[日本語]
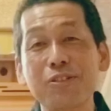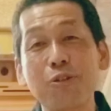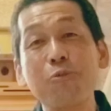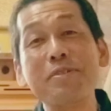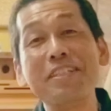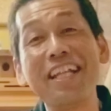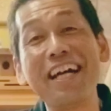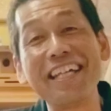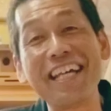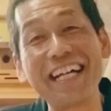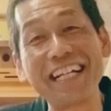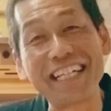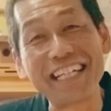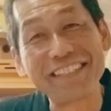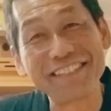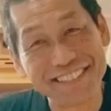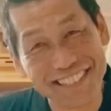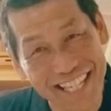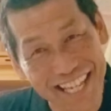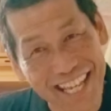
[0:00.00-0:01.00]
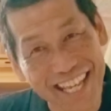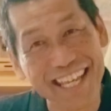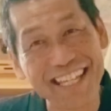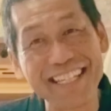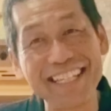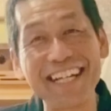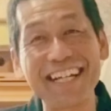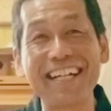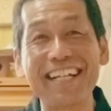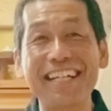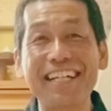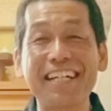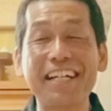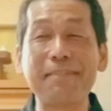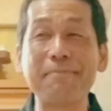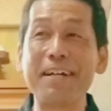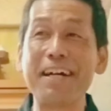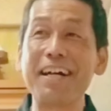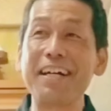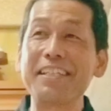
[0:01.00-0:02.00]
富なんやけどね。なかな
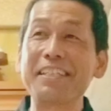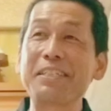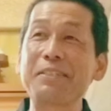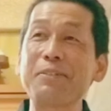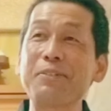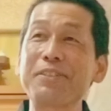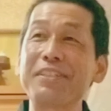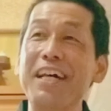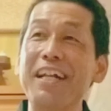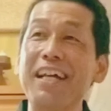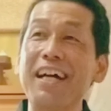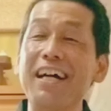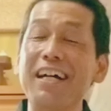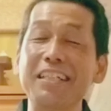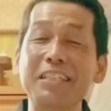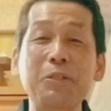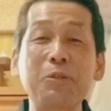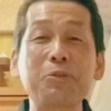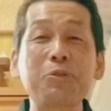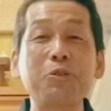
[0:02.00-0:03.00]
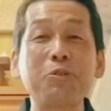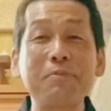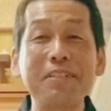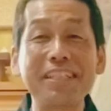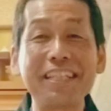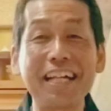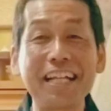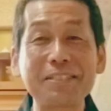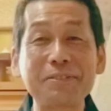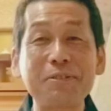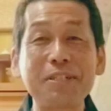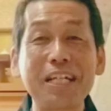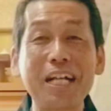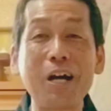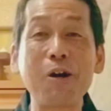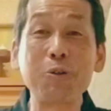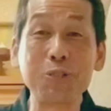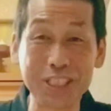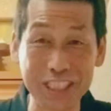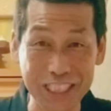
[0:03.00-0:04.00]
かまあ、生き取ったら、人の見たらそれ
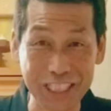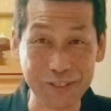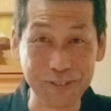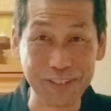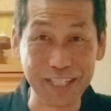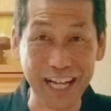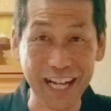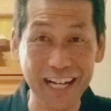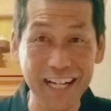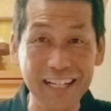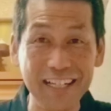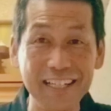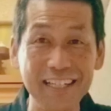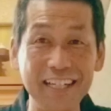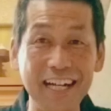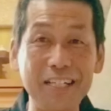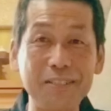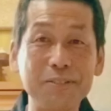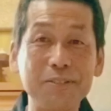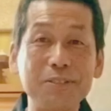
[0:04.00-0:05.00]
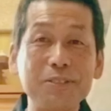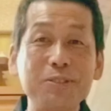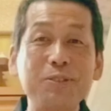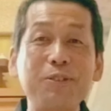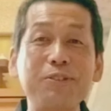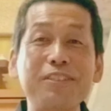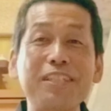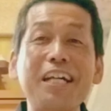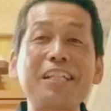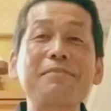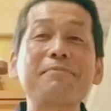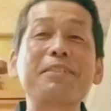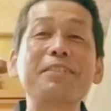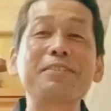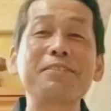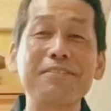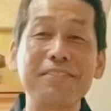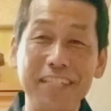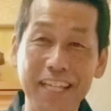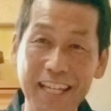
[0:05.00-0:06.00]
が欲しいとか、言うようになりま
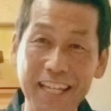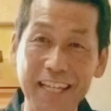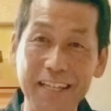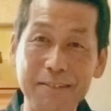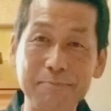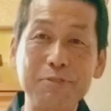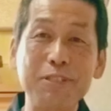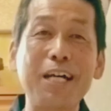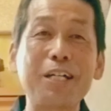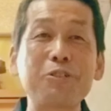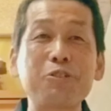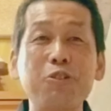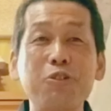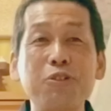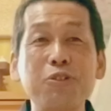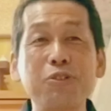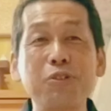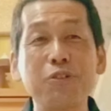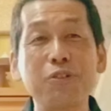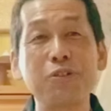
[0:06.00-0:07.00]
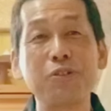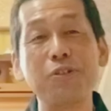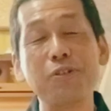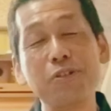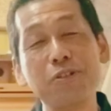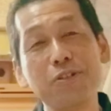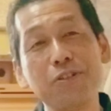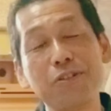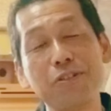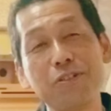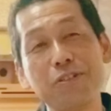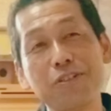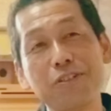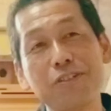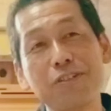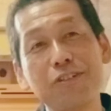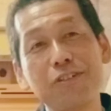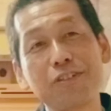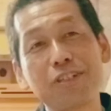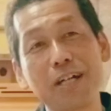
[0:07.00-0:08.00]
すよね。ブランド
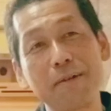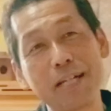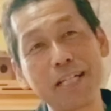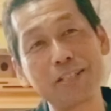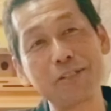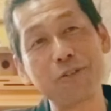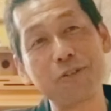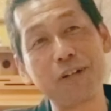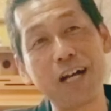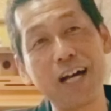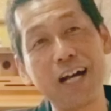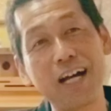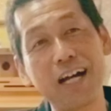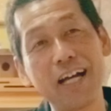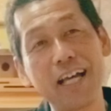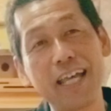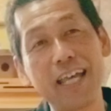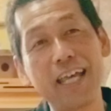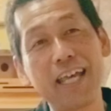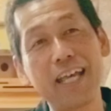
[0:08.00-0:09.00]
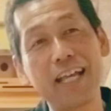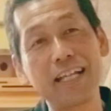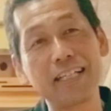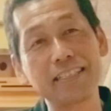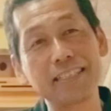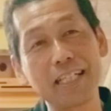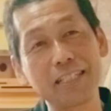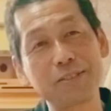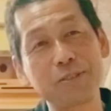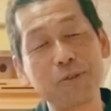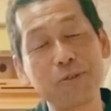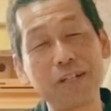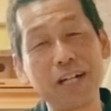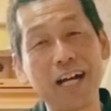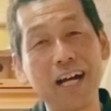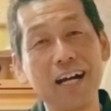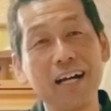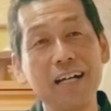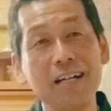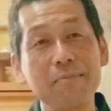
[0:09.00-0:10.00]
の、カバンとか、シャツと
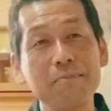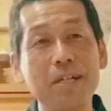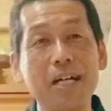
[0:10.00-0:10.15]
か、